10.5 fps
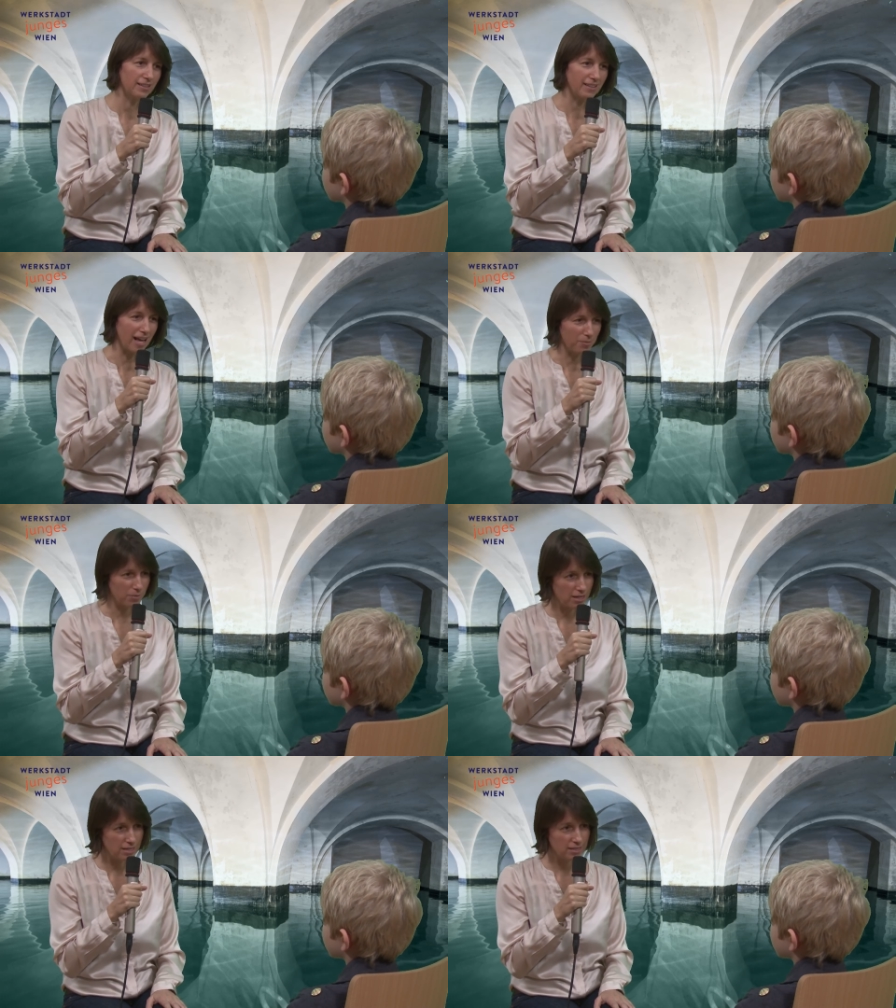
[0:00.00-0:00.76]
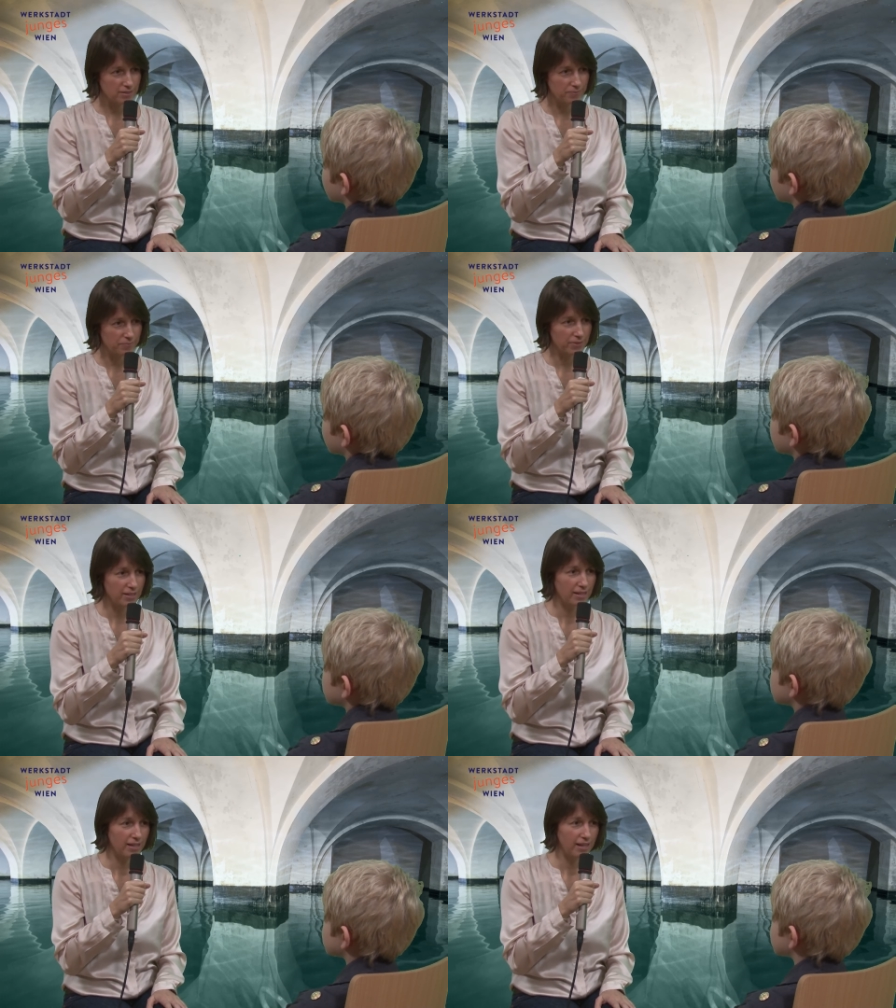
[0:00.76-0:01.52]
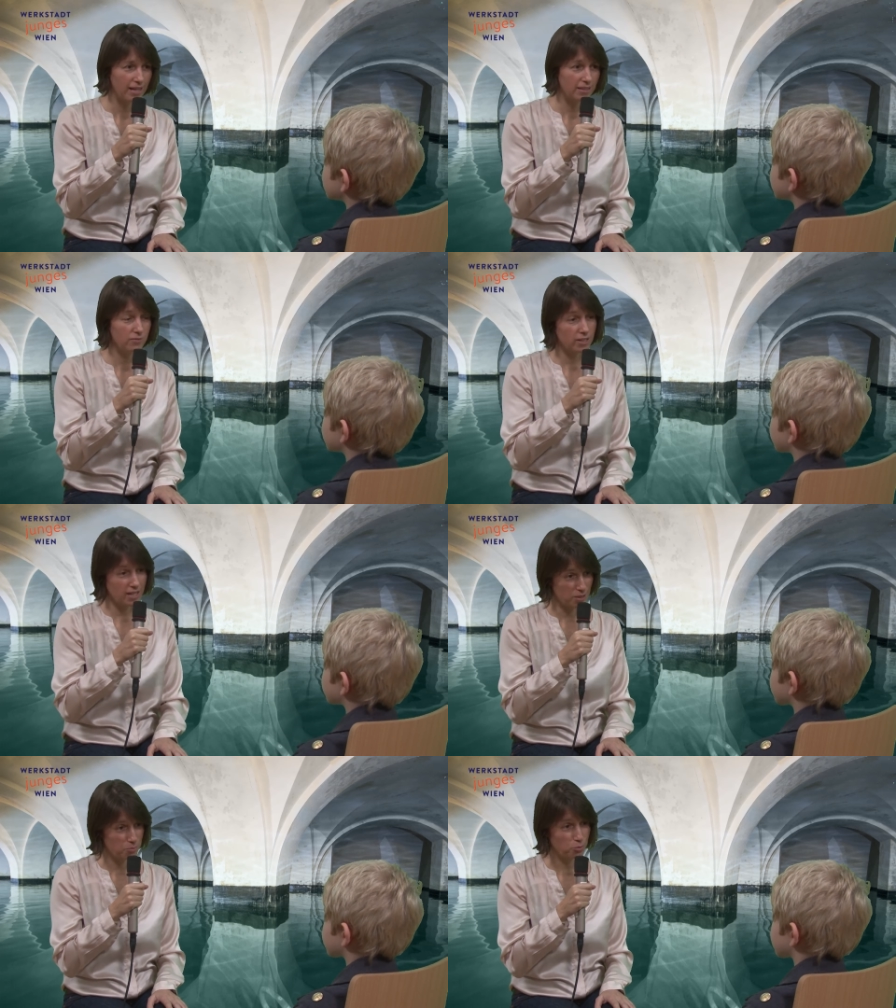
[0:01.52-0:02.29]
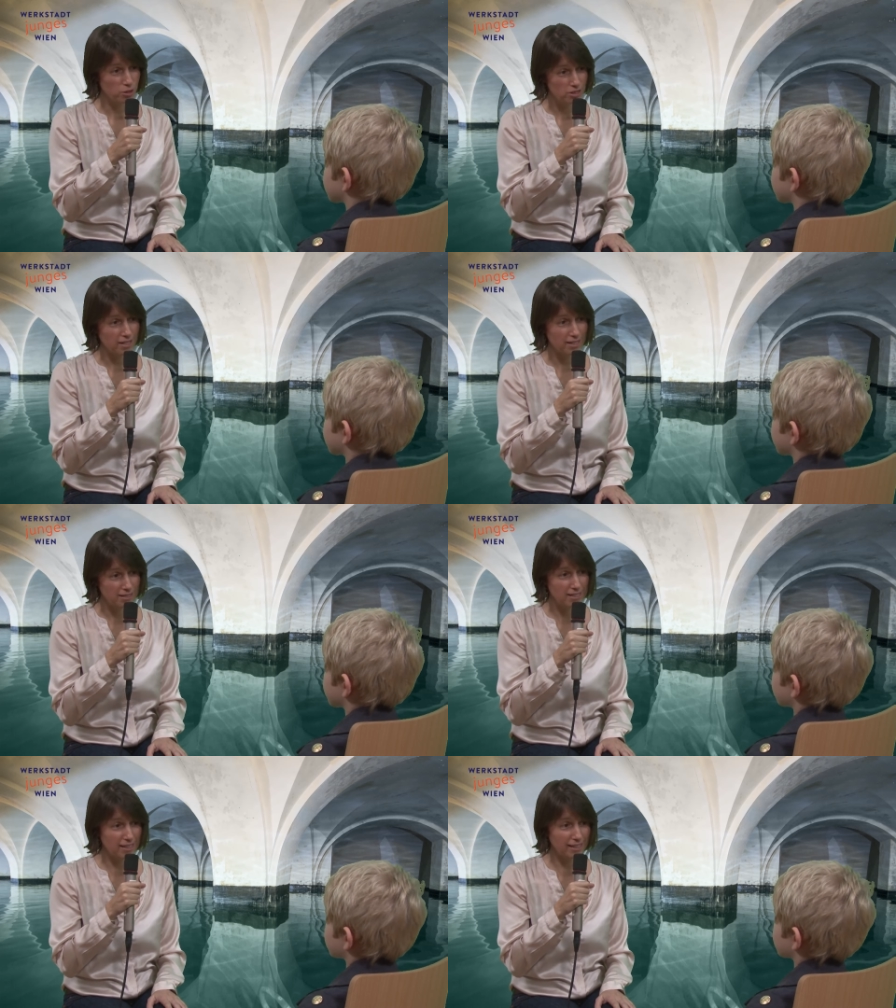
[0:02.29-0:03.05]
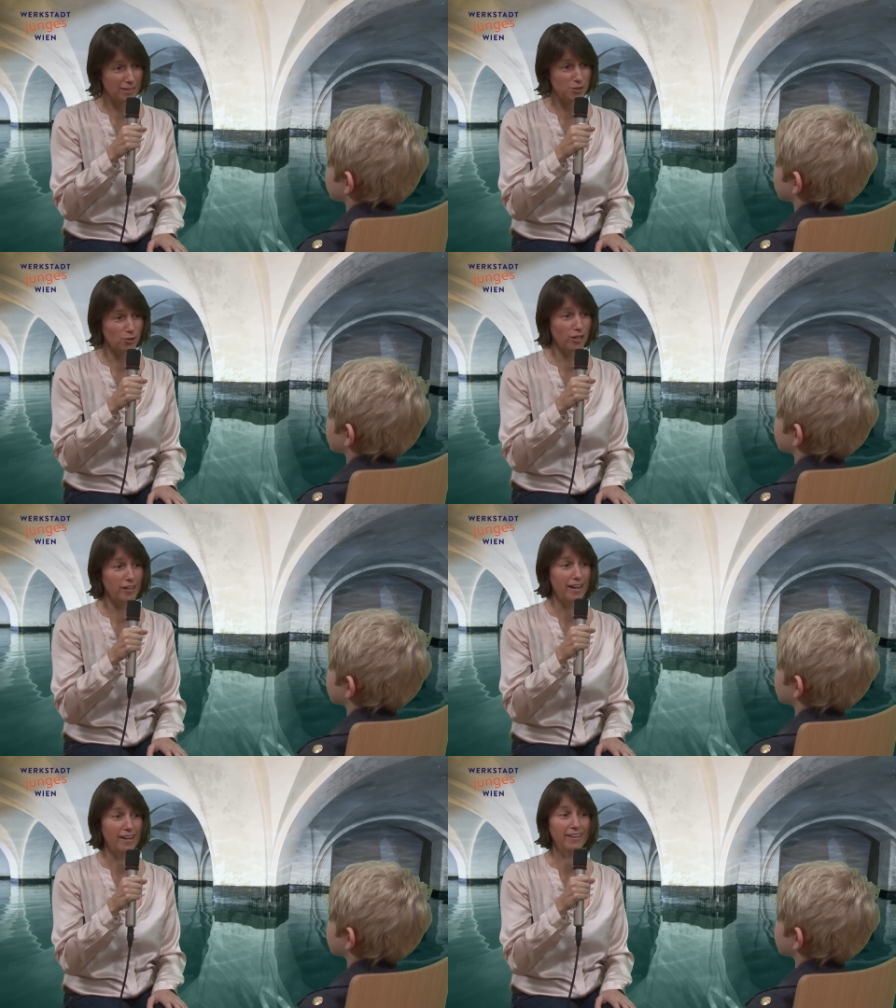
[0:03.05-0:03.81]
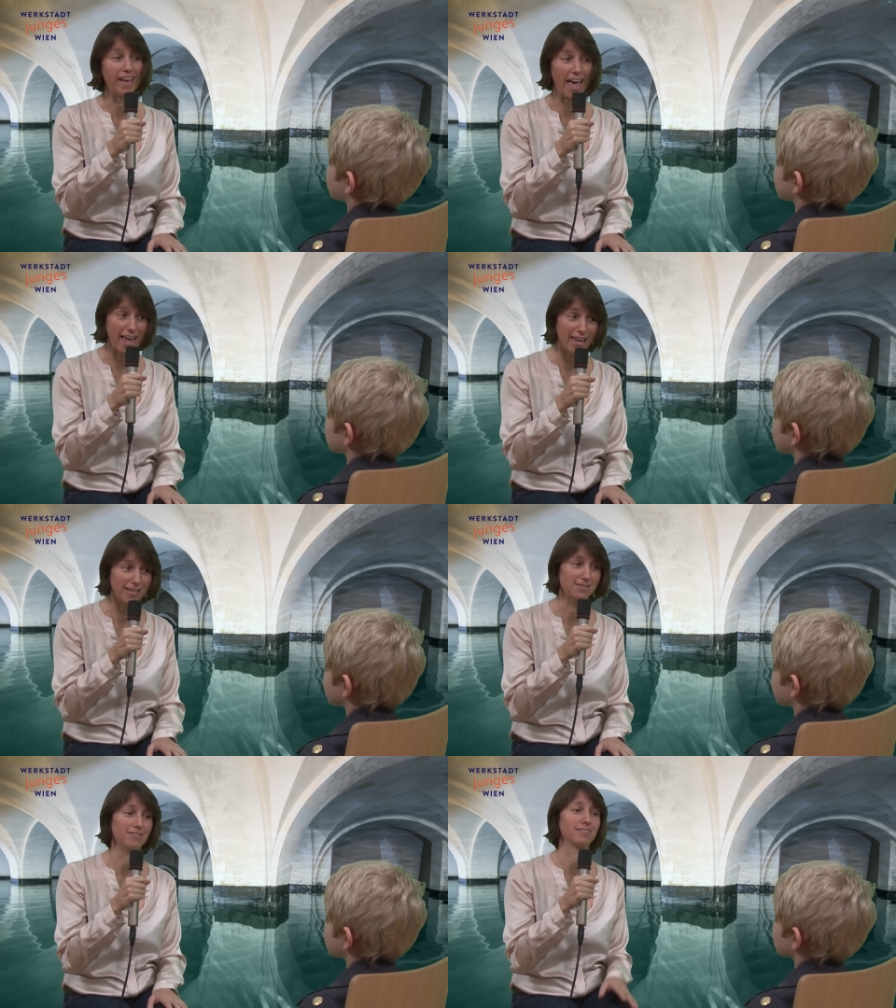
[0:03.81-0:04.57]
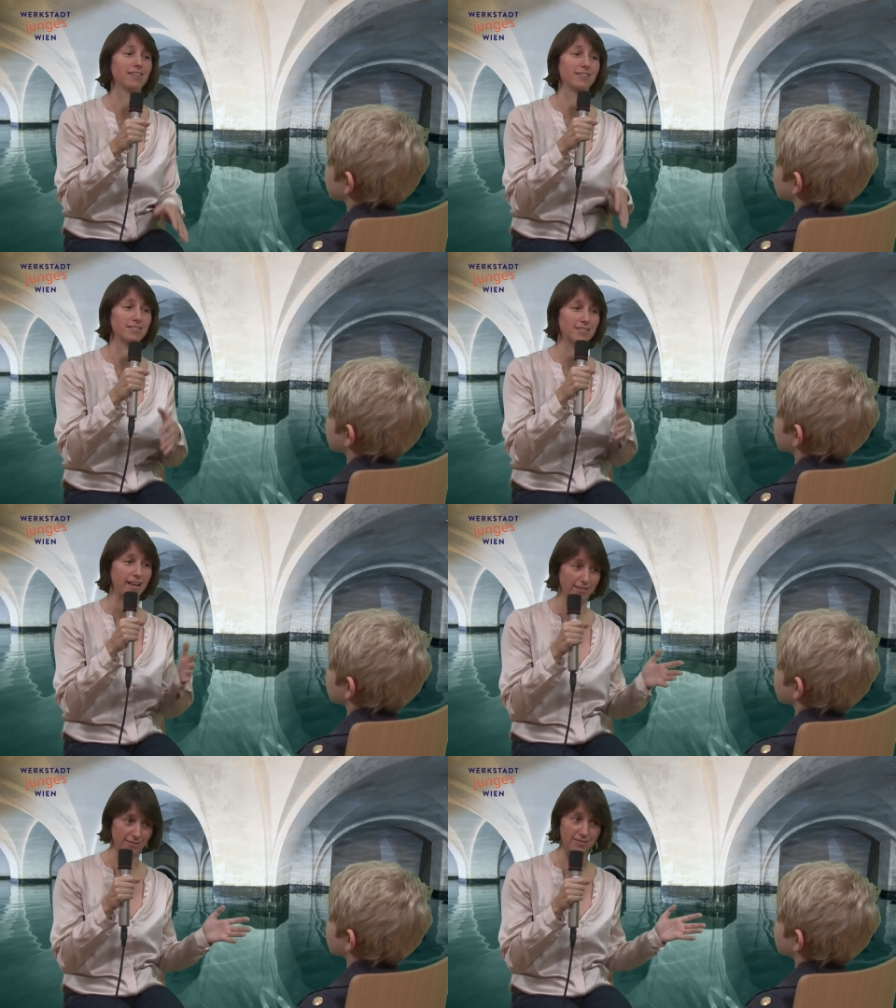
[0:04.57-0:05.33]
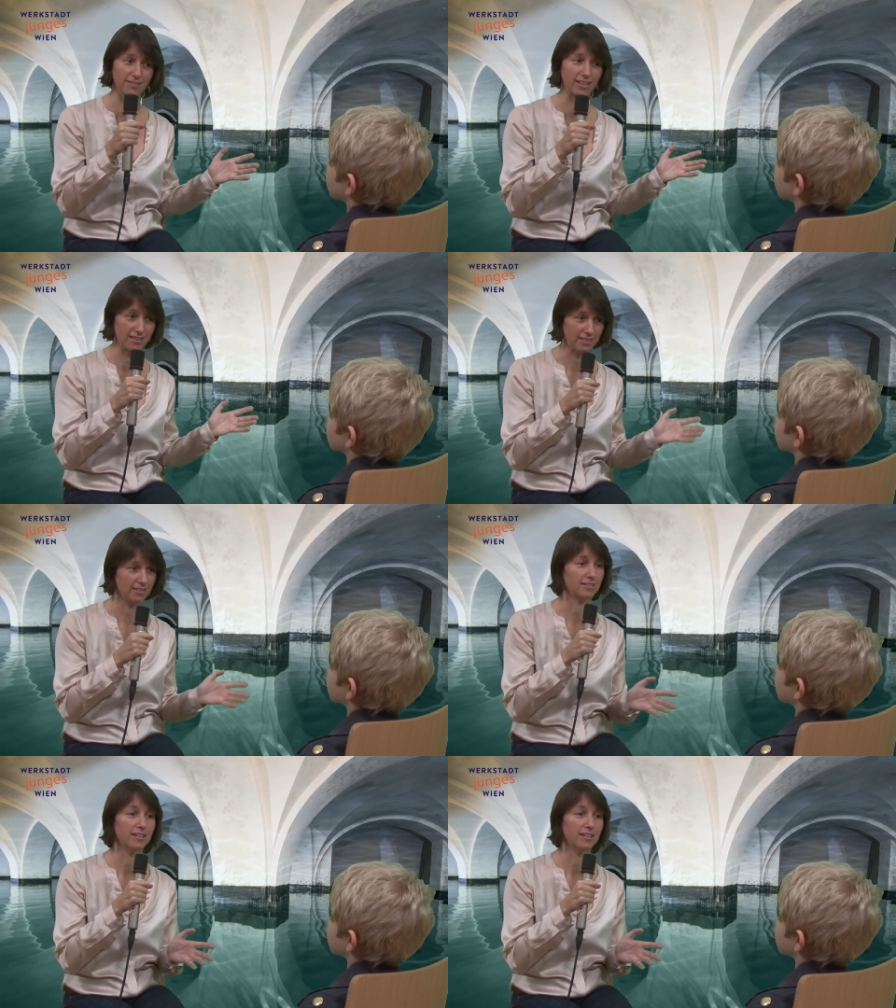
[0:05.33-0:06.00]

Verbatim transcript: Damals hatten wir keine Bundeskanzlerin, sondern einen Kaiser, der das Land regiert